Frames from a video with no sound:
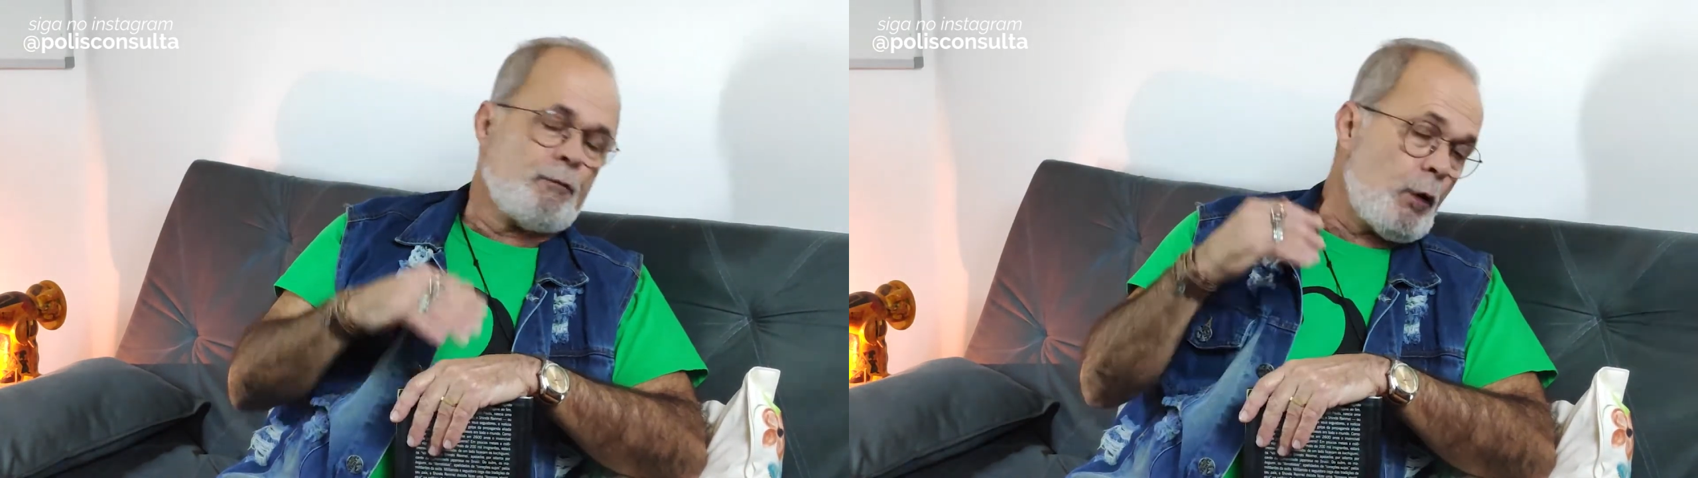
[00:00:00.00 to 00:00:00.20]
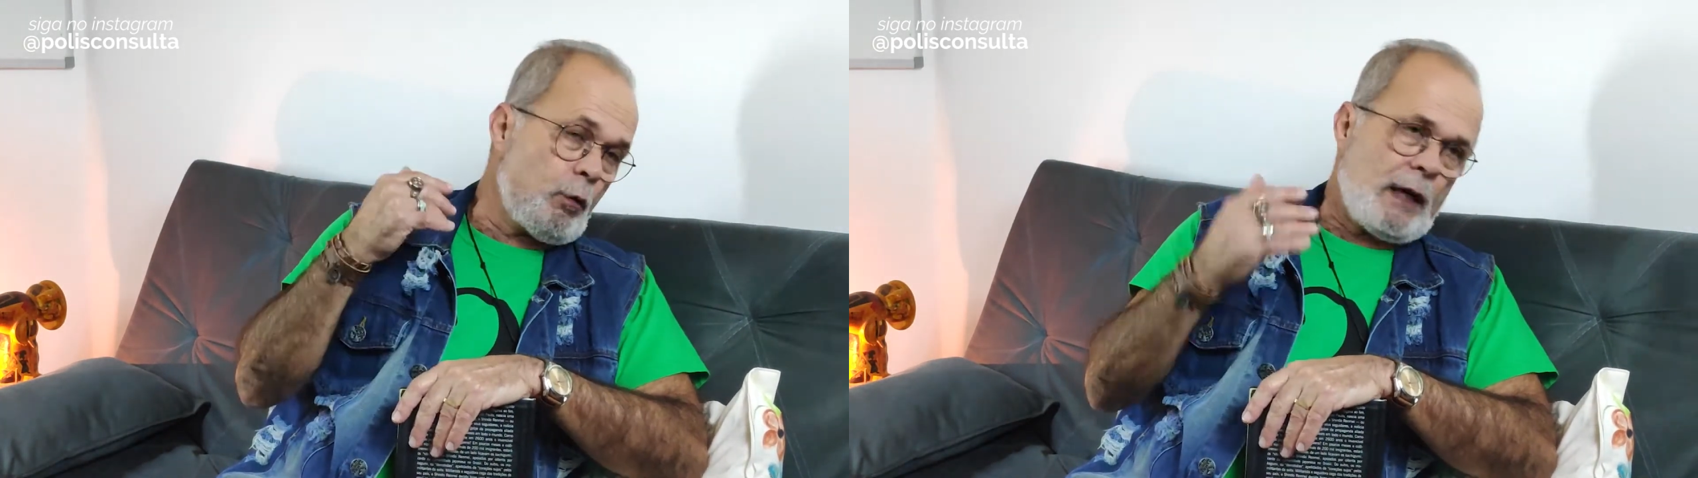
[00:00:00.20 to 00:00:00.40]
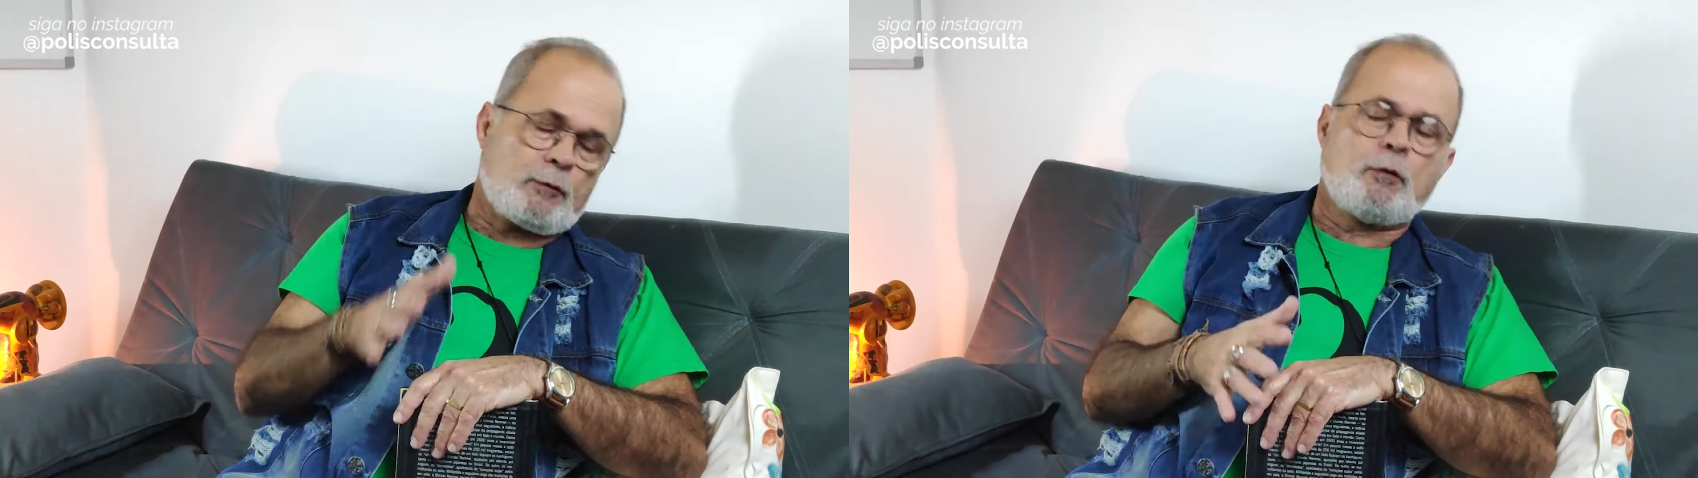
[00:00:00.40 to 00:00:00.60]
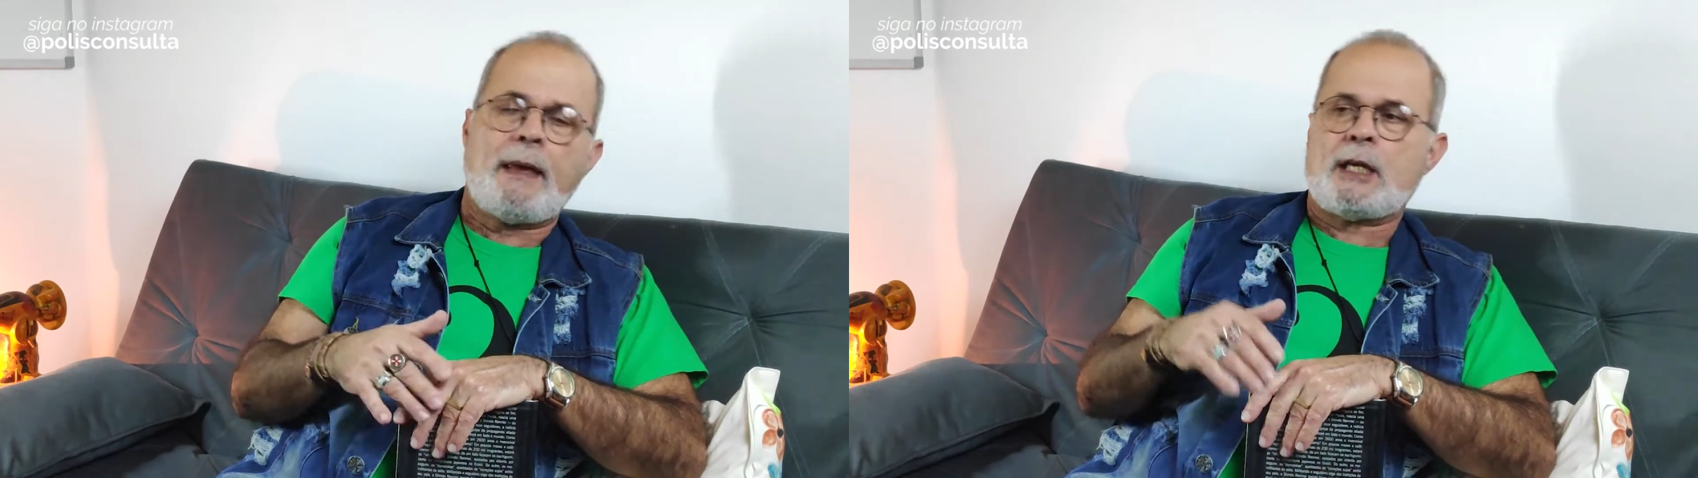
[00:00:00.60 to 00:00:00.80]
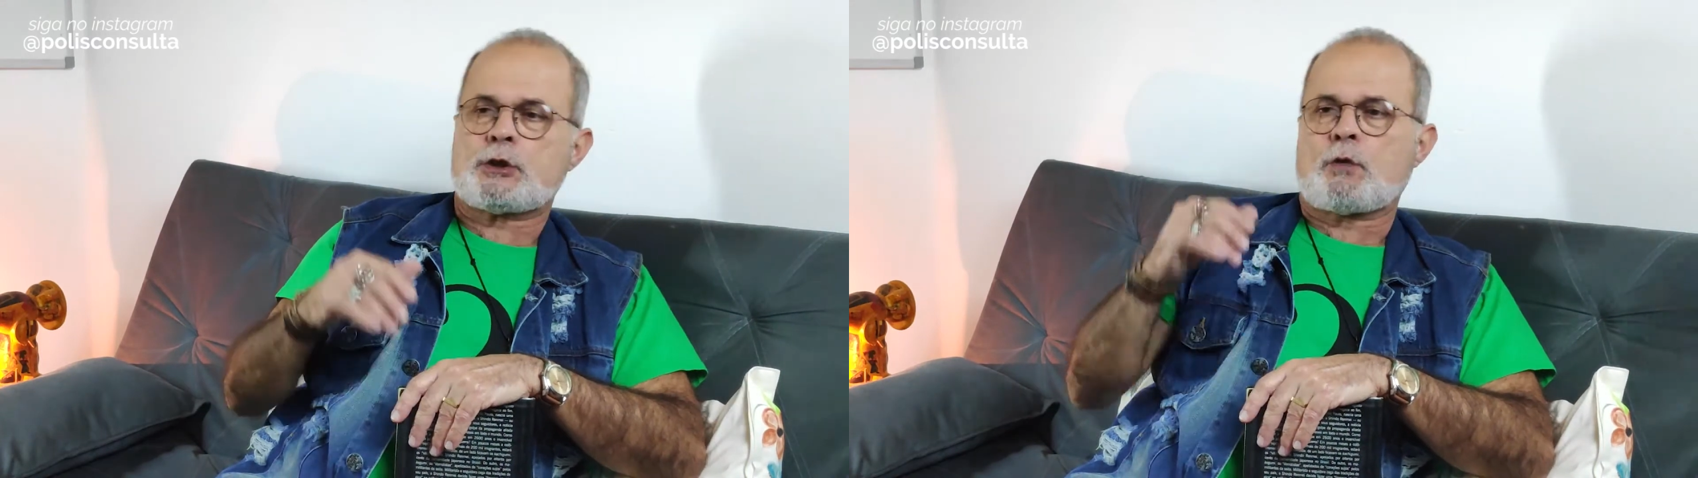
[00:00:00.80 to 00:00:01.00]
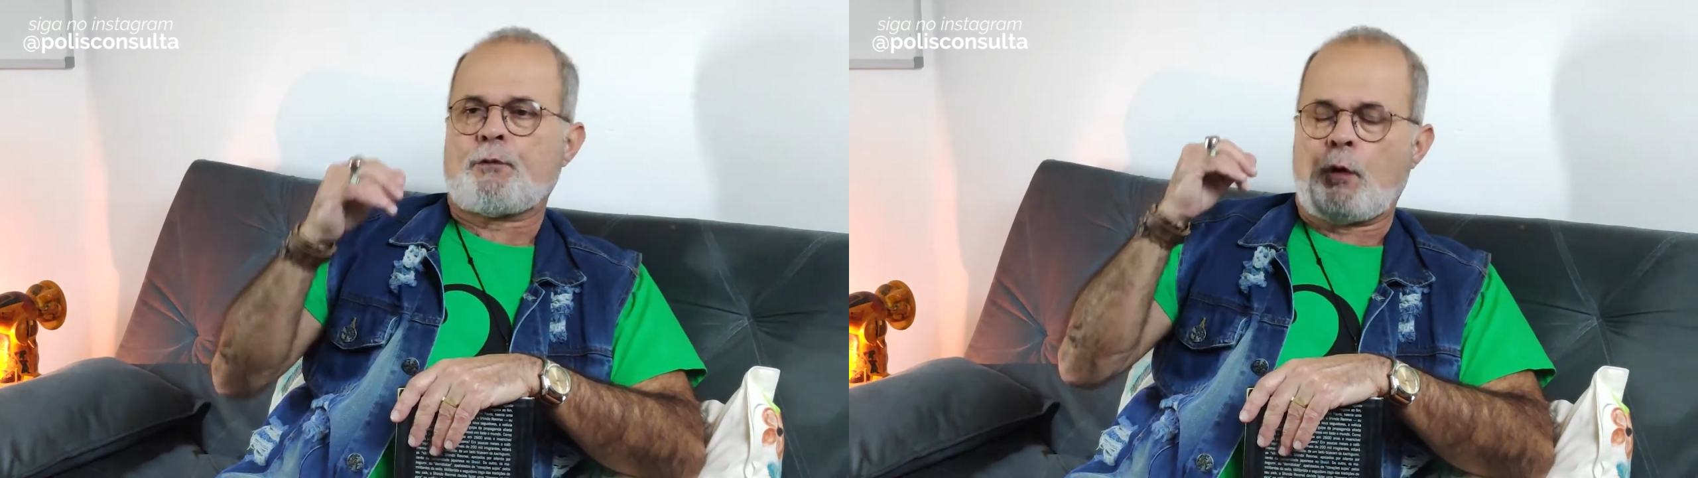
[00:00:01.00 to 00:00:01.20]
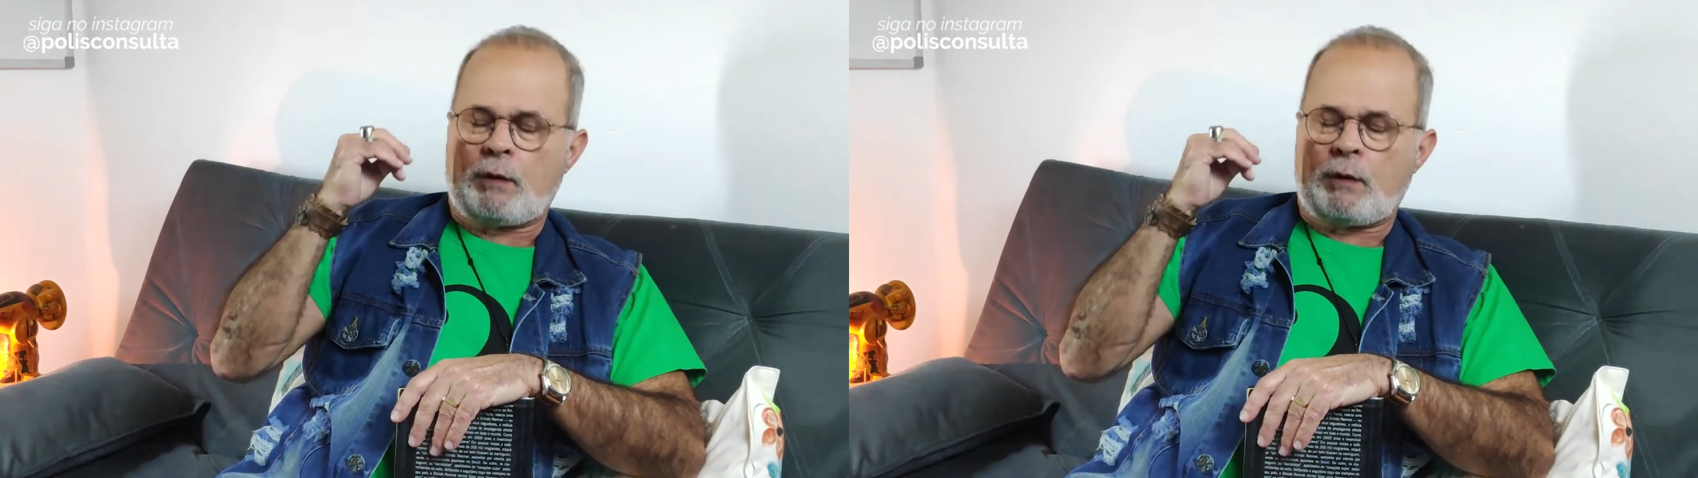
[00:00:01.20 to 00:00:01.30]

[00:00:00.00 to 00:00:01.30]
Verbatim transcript: Foi o caso do México, foi